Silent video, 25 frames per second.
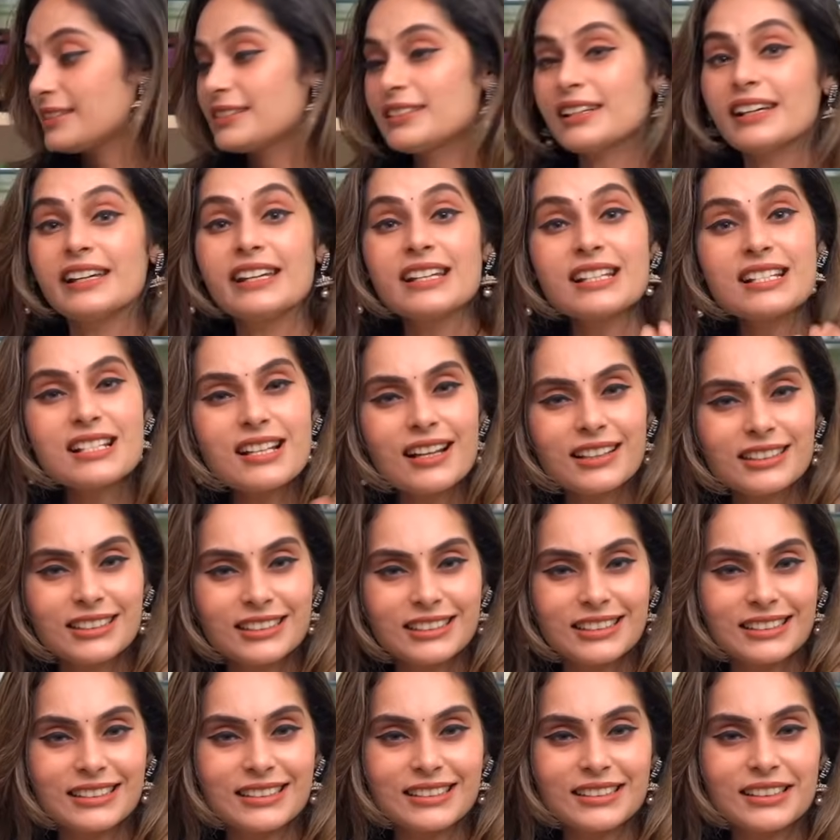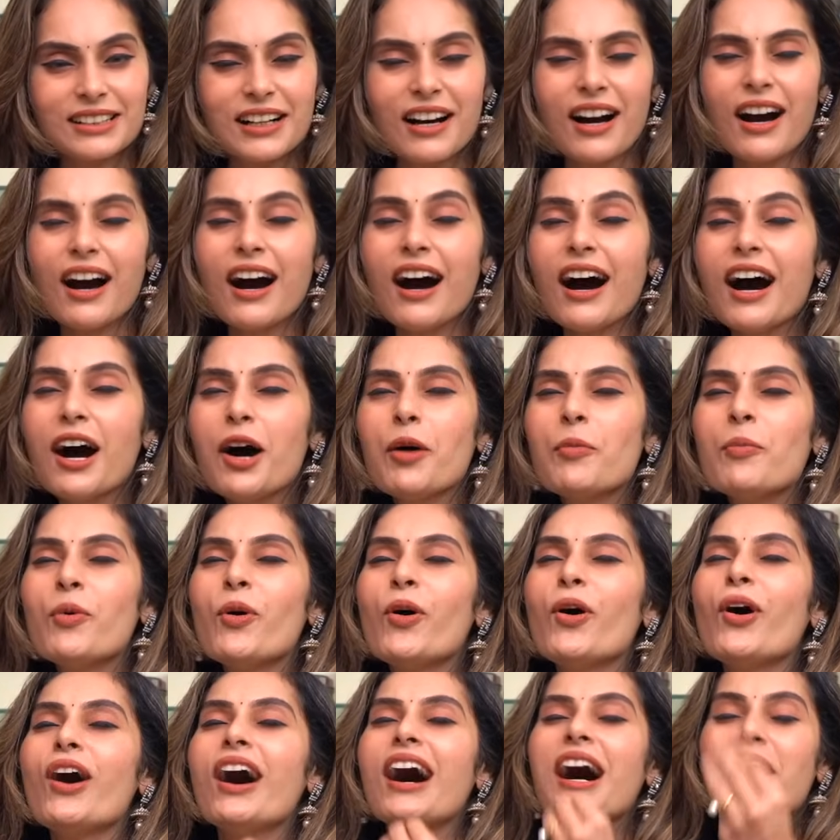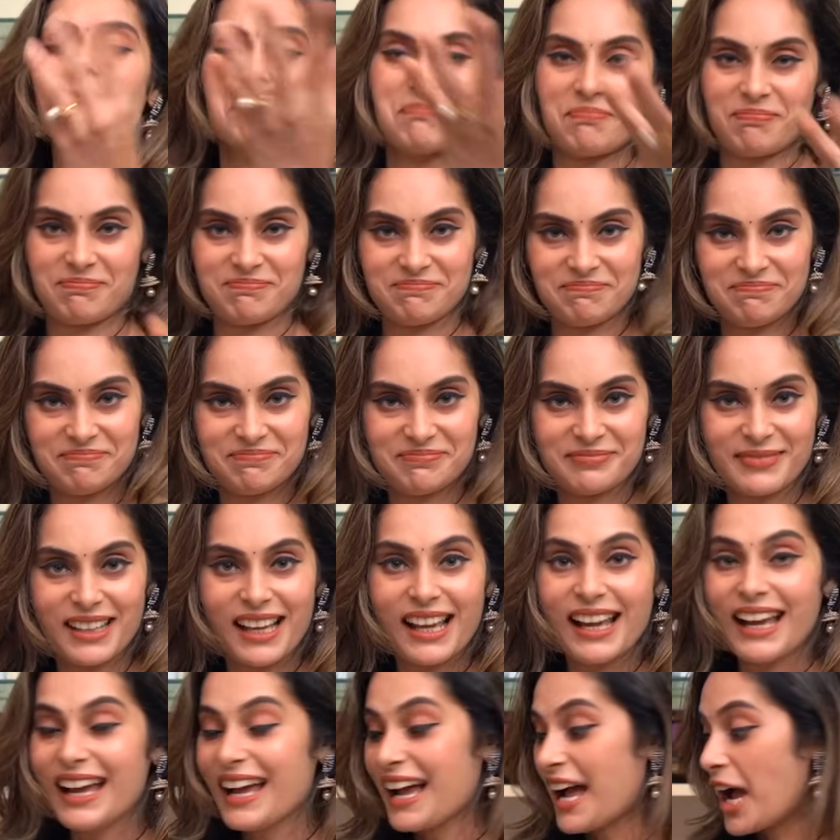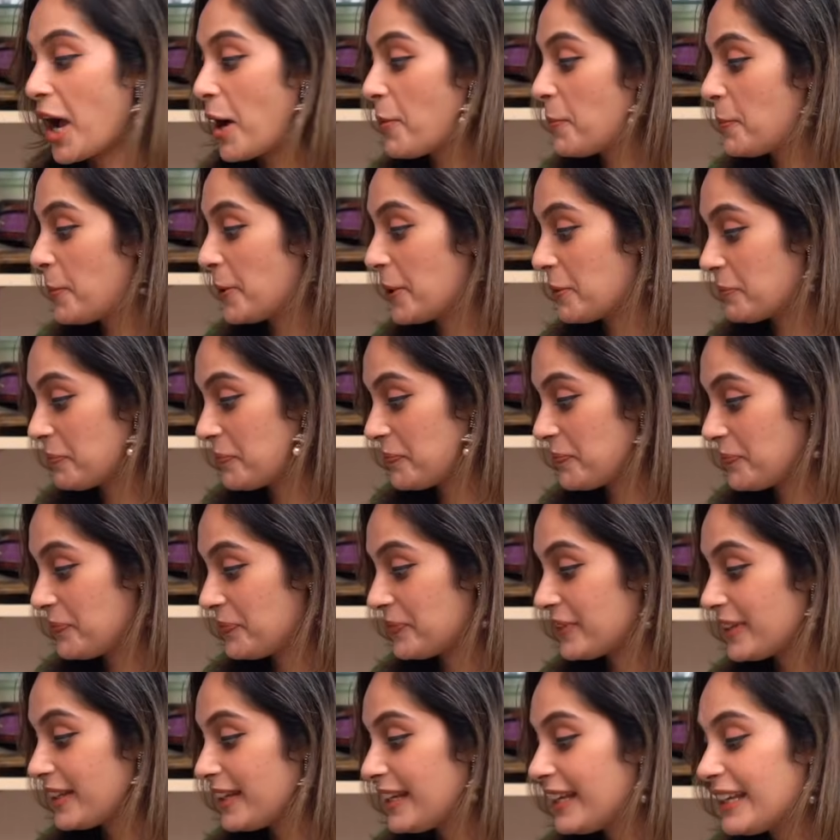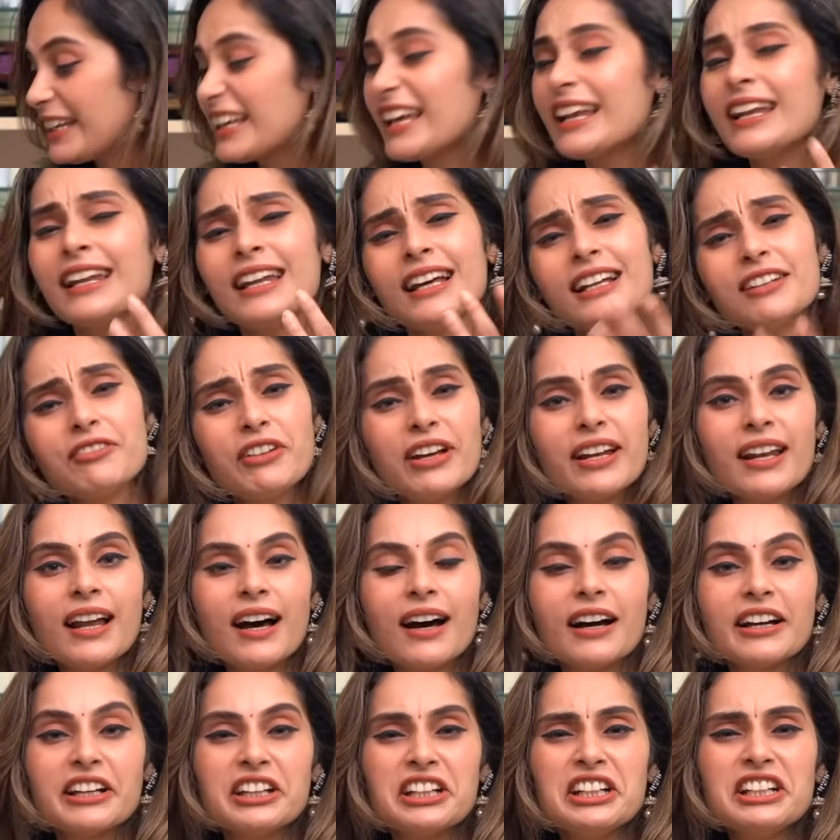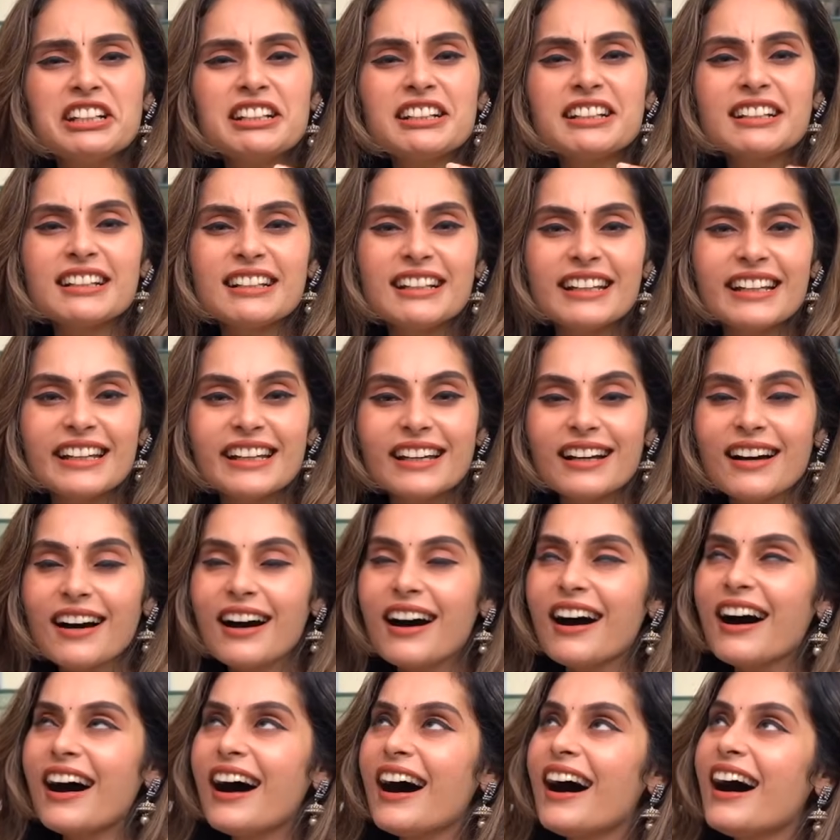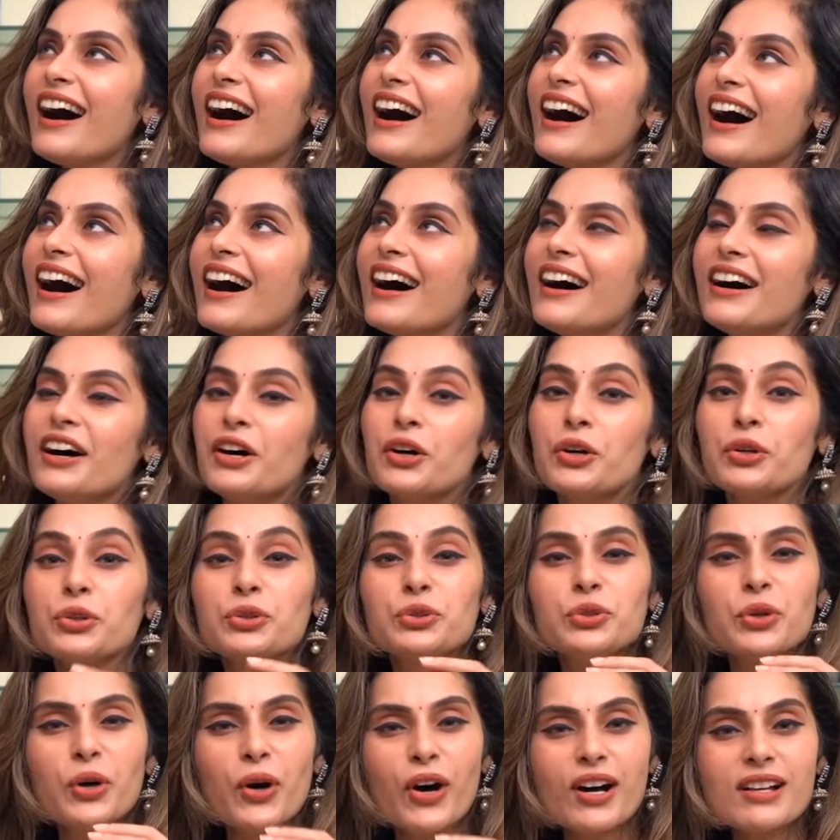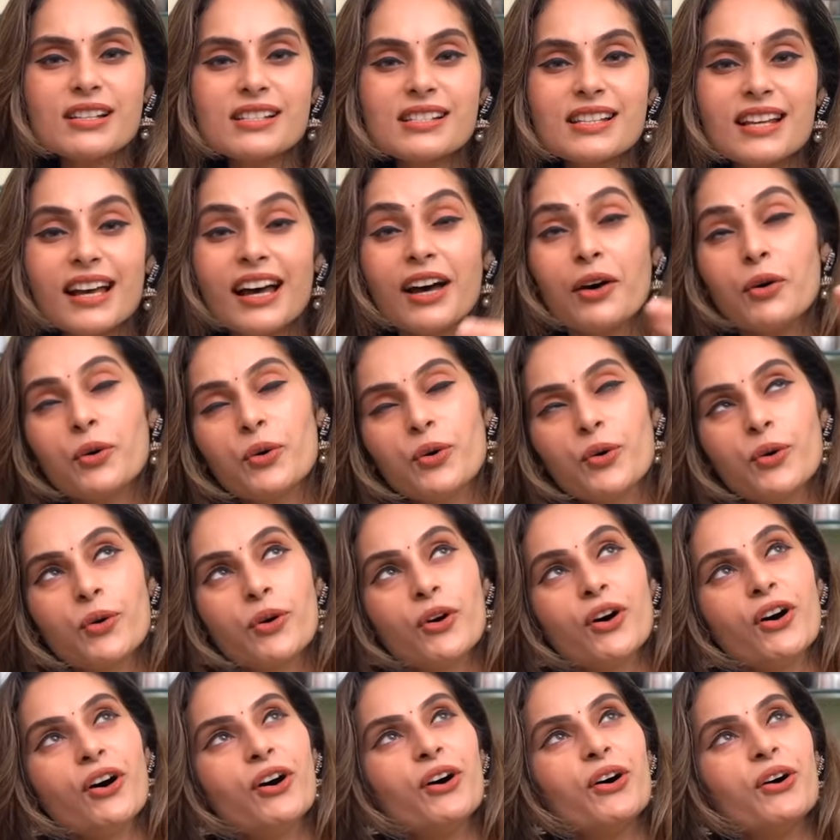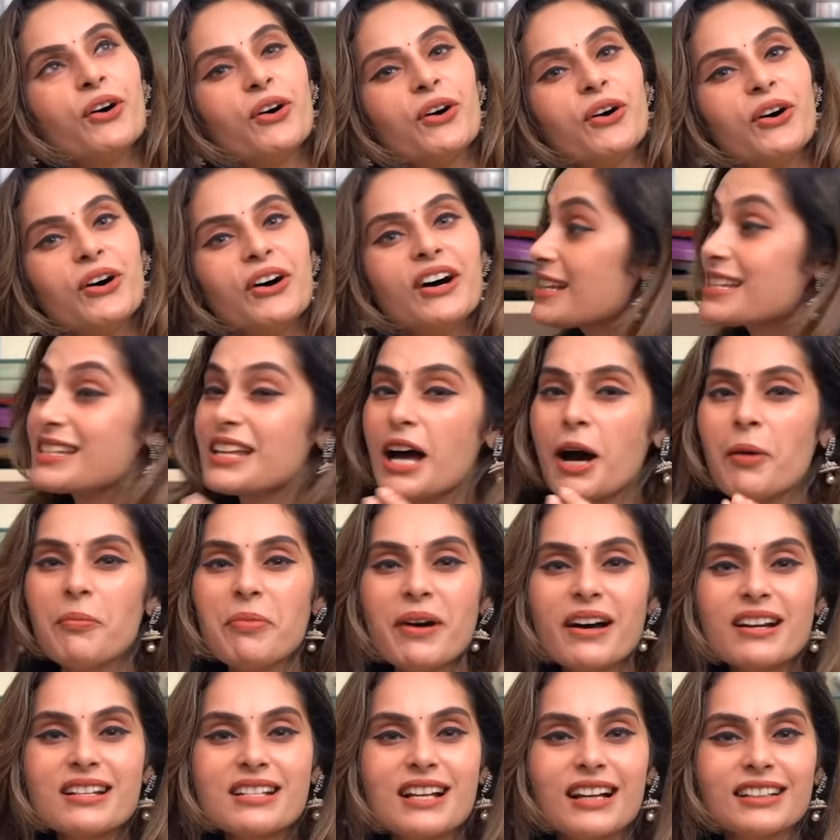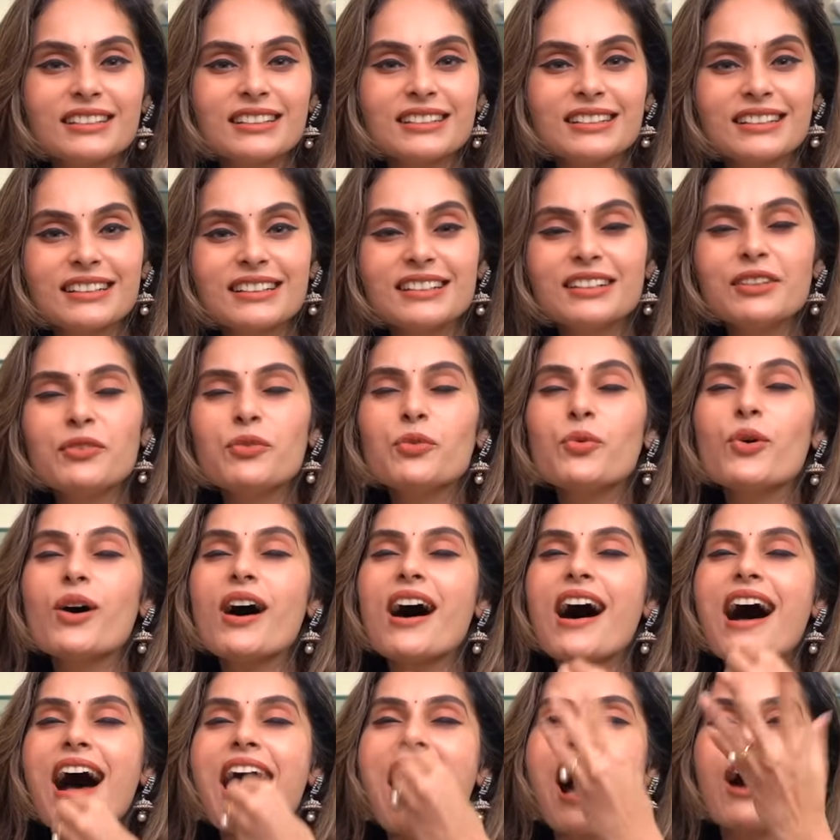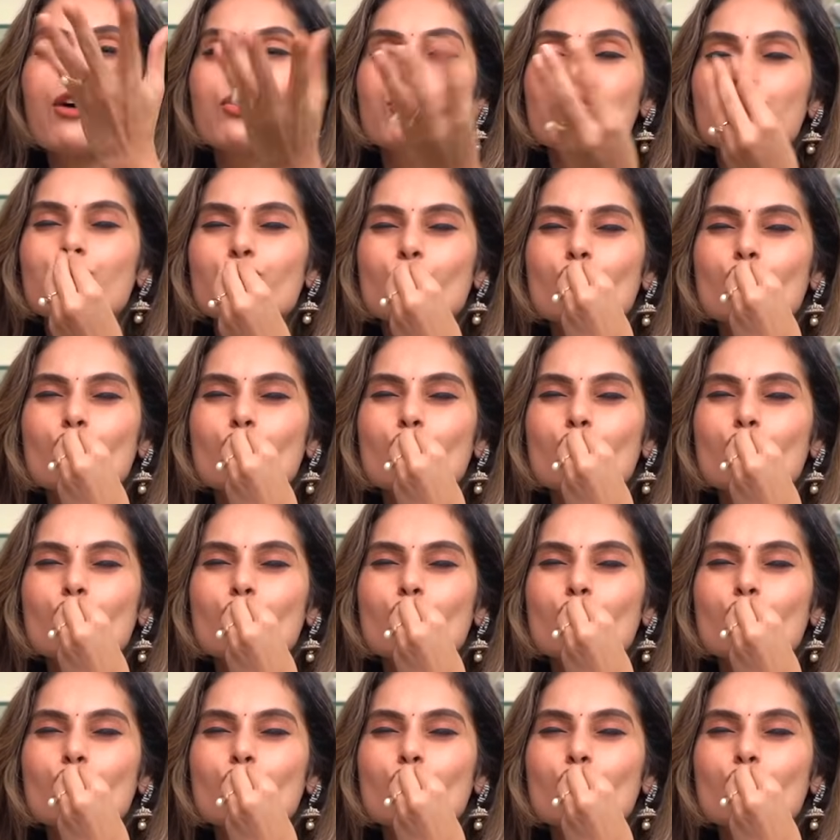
தயிர் சாதத்துக்கு அமோகம் அப்புறம் என்ன வேணா இட்லி ஆஹா தோசை ஓஹோ சாம்பார் சாதத்துக்கு வாவ்